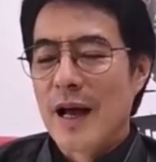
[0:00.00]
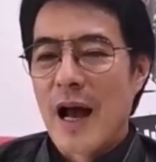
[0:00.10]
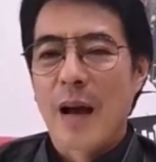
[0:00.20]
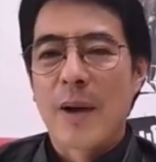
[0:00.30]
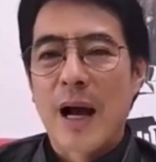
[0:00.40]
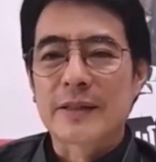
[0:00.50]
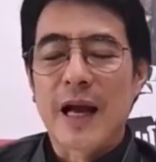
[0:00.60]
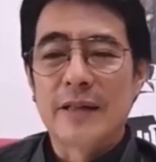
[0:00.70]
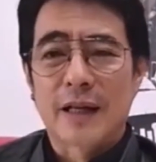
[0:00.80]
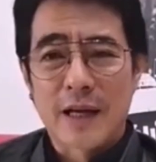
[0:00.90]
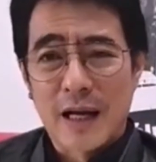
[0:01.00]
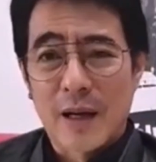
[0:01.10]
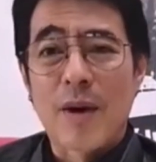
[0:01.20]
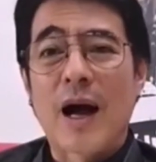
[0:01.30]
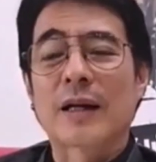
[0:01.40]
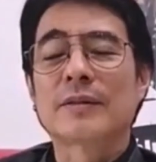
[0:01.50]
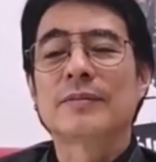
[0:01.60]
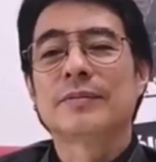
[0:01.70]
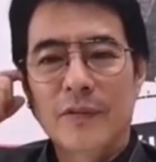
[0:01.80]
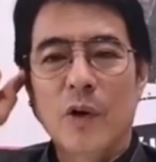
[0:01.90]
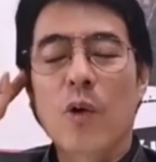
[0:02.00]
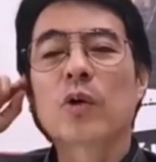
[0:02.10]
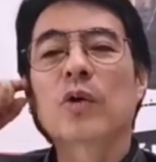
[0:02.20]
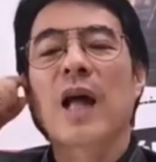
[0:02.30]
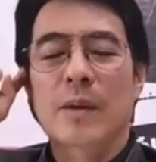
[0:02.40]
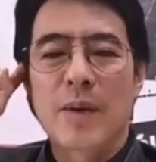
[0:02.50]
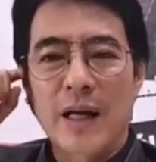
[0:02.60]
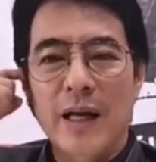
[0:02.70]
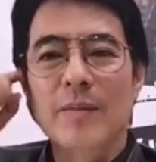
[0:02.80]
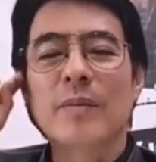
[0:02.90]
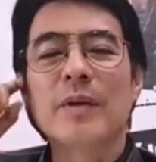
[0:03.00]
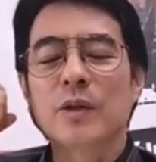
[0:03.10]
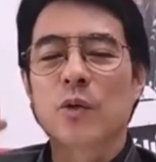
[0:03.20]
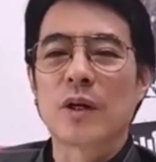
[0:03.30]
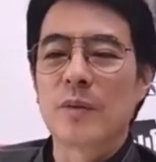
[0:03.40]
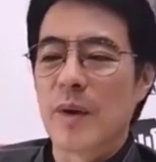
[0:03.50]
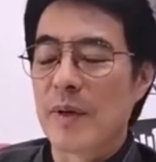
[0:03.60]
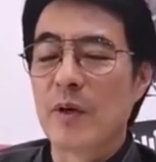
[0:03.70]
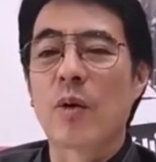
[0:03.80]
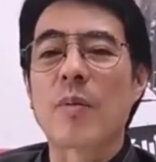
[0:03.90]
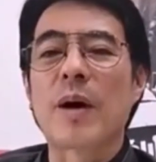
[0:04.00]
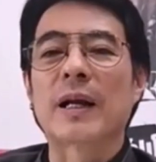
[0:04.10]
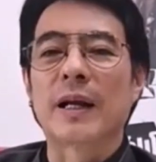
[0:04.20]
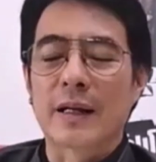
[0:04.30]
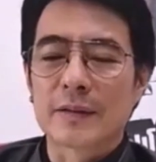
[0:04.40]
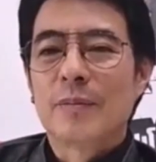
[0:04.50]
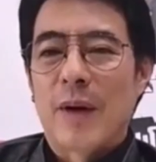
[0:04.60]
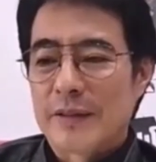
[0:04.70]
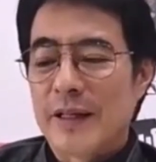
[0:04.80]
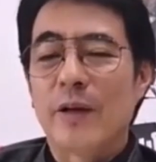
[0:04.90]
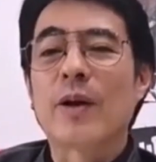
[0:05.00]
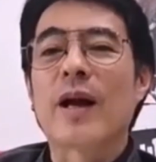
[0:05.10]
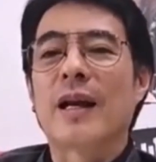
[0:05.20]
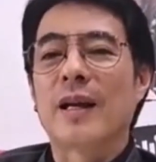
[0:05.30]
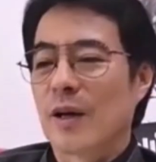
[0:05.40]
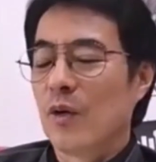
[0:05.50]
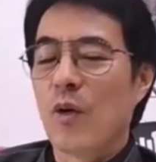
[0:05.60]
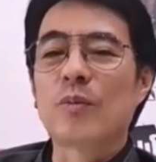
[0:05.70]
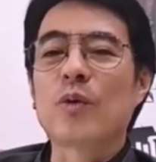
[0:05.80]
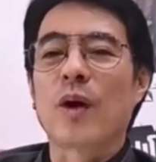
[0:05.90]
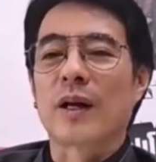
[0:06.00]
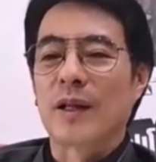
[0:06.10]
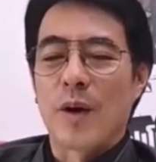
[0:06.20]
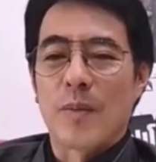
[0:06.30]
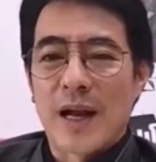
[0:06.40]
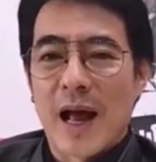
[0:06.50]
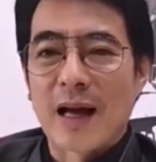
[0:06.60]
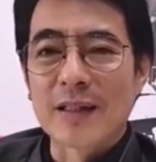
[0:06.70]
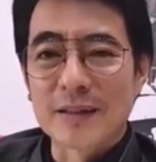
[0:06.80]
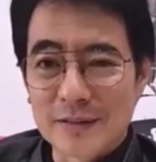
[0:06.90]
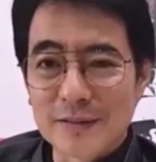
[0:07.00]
หาพรรคใหญ่สังกัดลำบากก็คงต้องตั้งพรรคเองแบบนี้ถูกหรือไม่ไปรวมกับพรรคเล็กๆปัดเศษด้วยกันแล้วก็รวมตัวกันแต่ว่าปัญหาคือ